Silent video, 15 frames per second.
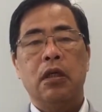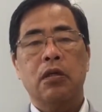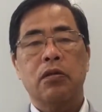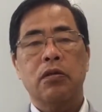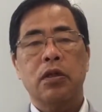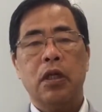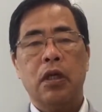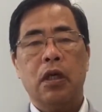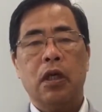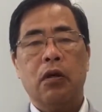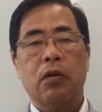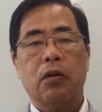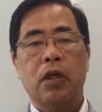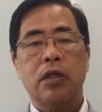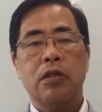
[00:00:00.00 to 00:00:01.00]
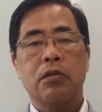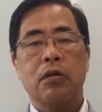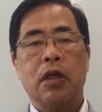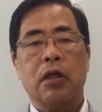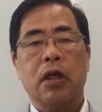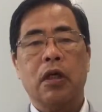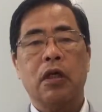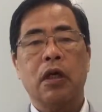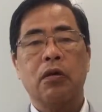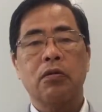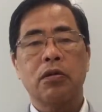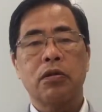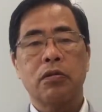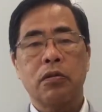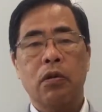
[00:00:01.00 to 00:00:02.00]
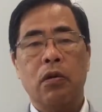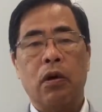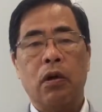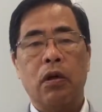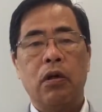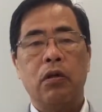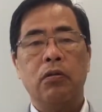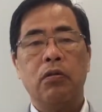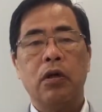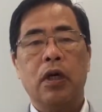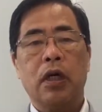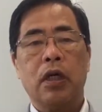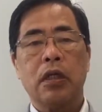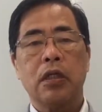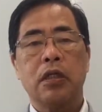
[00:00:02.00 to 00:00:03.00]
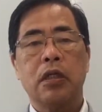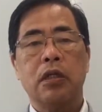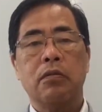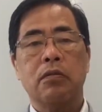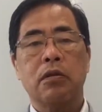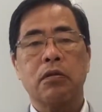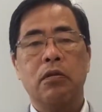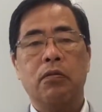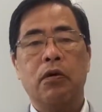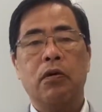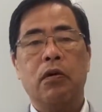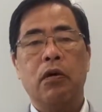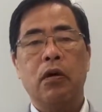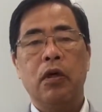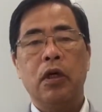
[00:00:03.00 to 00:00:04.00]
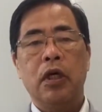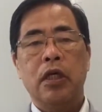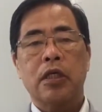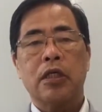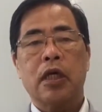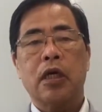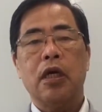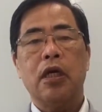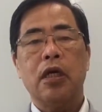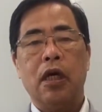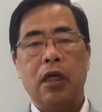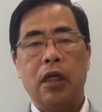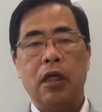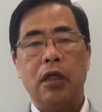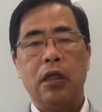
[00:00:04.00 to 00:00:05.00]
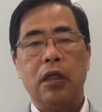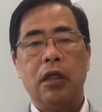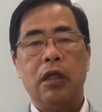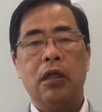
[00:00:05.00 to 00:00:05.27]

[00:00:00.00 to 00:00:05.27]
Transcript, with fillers: そして個体数が激減をするというのが生物のもう避けられない